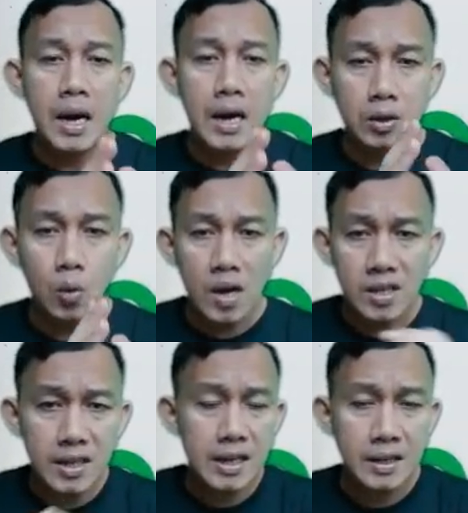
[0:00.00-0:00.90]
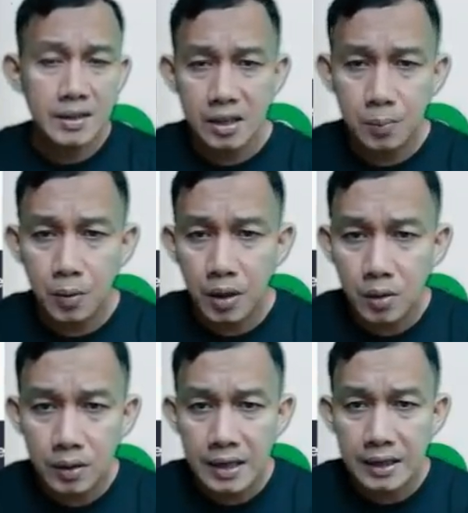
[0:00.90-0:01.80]
at once na naka-access po
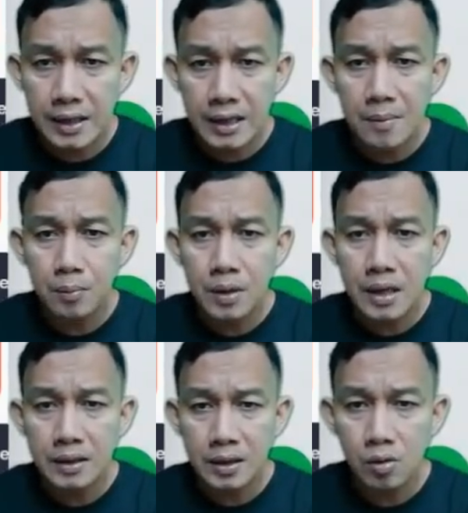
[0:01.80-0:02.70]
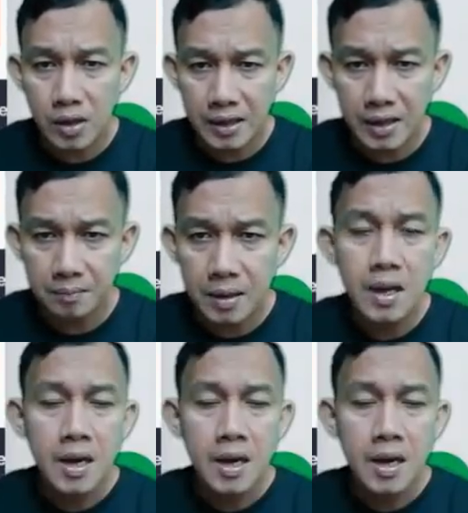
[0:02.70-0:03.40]
kayo, click-click lang po natin yung sign up.